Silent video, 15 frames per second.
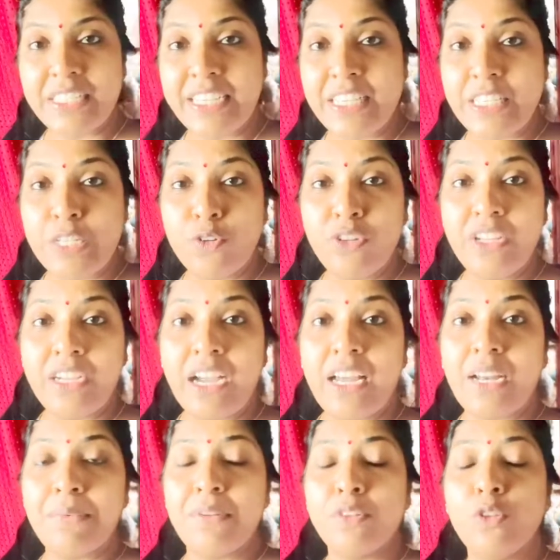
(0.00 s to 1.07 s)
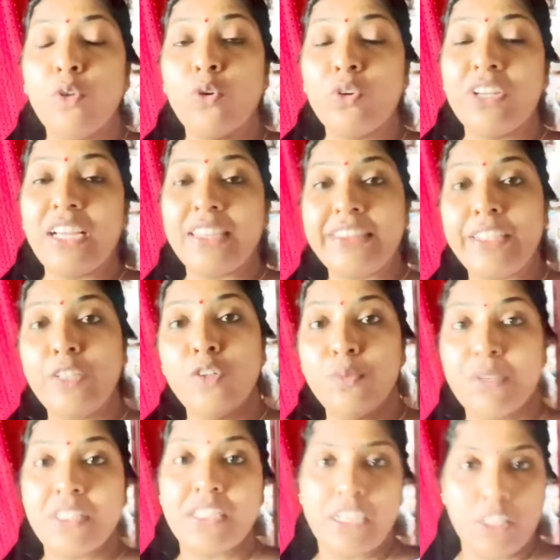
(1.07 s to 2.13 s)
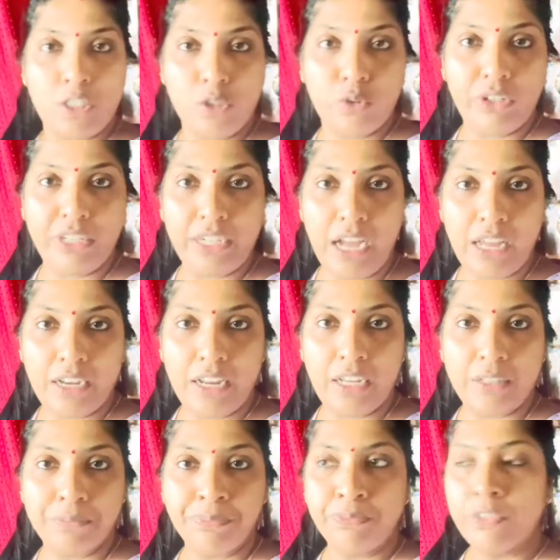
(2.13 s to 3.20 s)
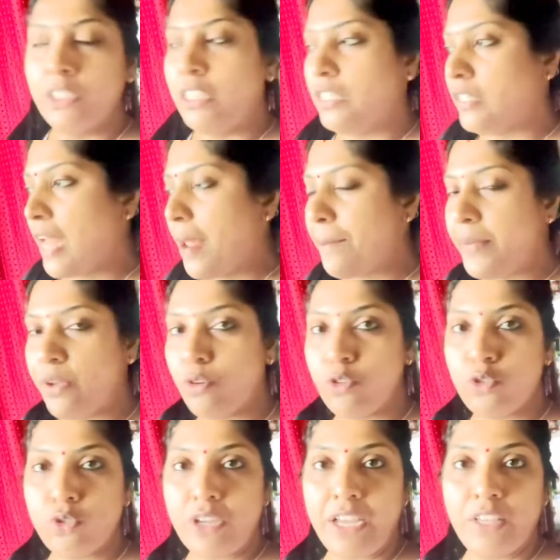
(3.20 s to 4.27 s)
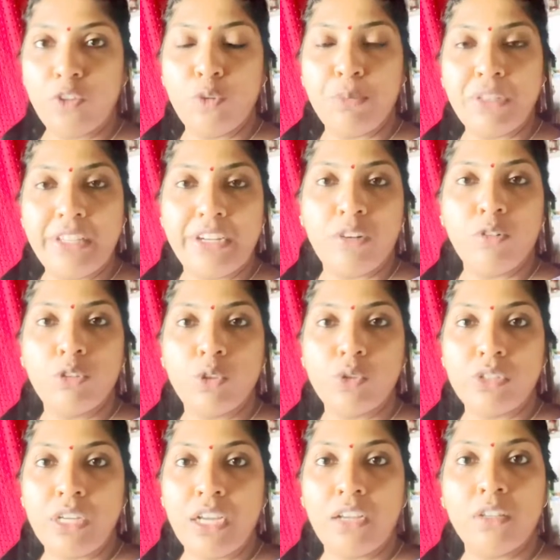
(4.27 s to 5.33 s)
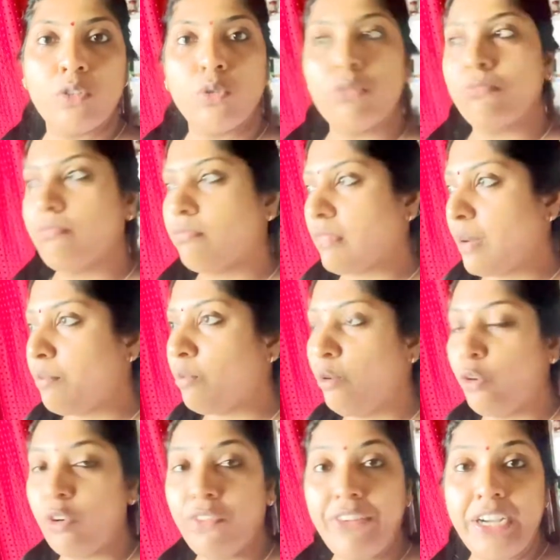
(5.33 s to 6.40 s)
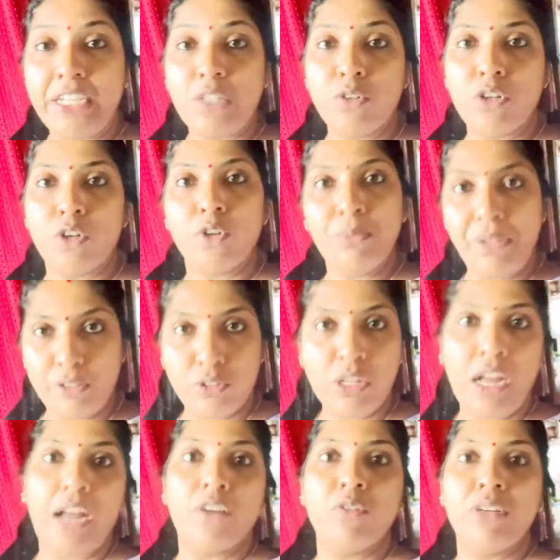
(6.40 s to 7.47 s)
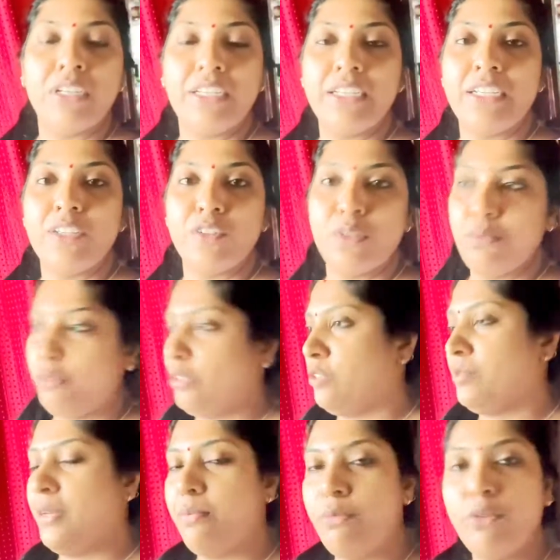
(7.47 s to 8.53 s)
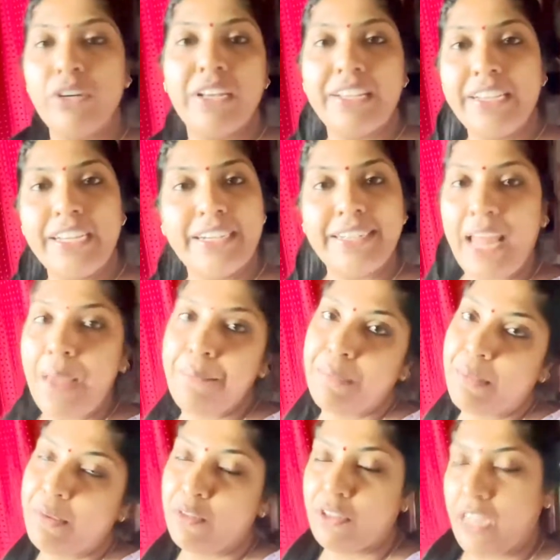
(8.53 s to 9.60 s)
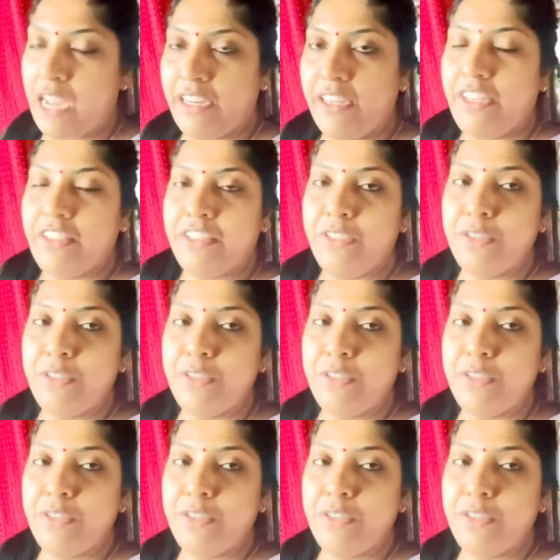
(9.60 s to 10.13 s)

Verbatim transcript: किसी को नहीं खाना मतलब दोनों क्या तीनों में से किसी को नहीं खाना है टाइम भी हो चुके हैं दो पंद्रह हो चुके हैं तो अब उन लोगों बैठ क्यों करूँ मैं तो खाऊंगी क्योंकि मुझे तो भाई भूख लगी है टाइम पे मैं तो खा ही लेती